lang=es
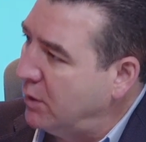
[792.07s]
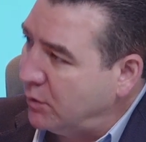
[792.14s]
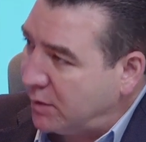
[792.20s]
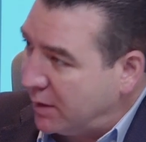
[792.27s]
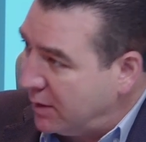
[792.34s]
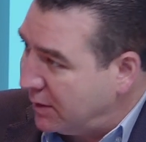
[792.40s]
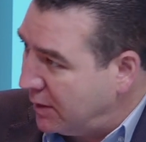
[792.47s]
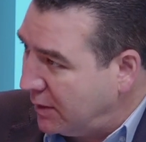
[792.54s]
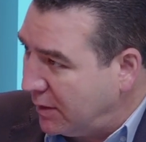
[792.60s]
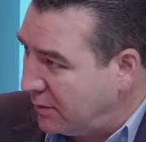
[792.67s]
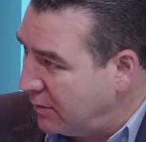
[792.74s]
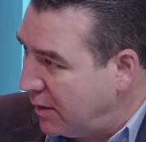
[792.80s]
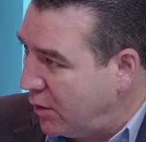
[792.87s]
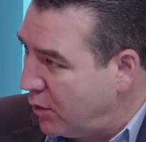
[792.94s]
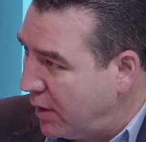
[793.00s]
Digo, se dice
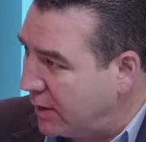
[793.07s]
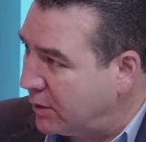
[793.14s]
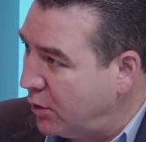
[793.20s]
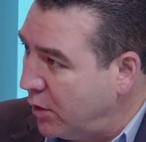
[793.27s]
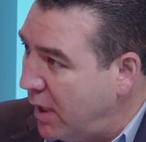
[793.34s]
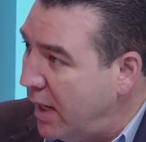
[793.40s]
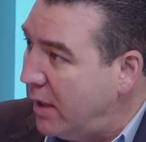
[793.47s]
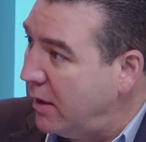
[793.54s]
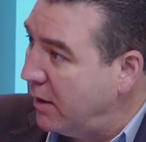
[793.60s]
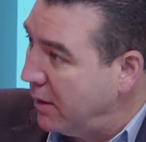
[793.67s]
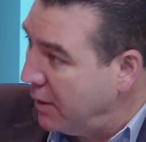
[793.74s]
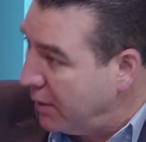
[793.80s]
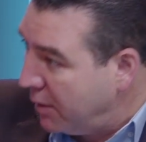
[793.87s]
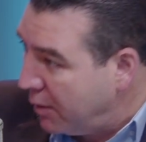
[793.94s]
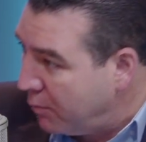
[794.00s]
desde lo nacional,
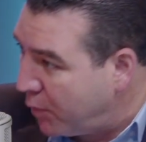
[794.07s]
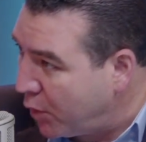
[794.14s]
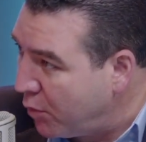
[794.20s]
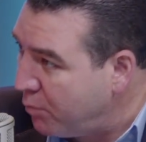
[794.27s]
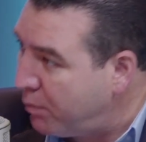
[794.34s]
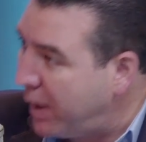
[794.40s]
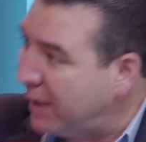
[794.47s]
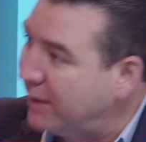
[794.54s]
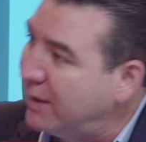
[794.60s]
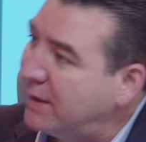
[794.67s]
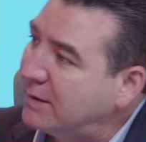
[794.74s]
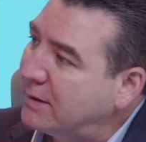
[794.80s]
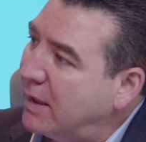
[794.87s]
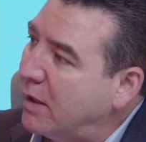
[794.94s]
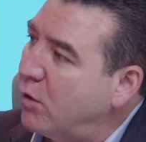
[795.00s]
pero
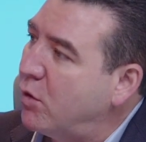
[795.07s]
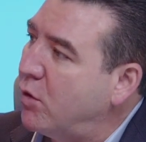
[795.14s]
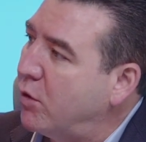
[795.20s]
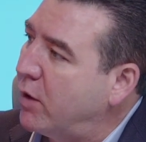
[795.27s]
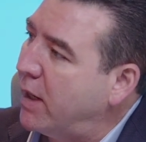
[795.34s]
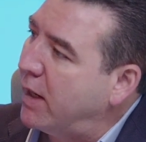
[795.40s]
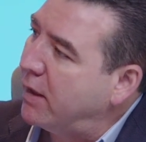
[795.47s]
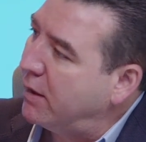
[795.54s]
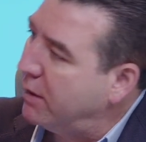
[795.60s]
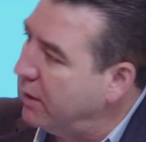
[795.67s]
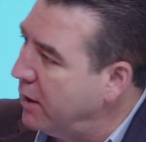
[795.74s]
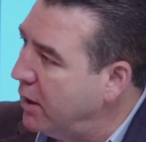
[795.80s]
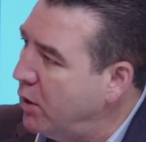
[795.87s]
impacta hasta lo local.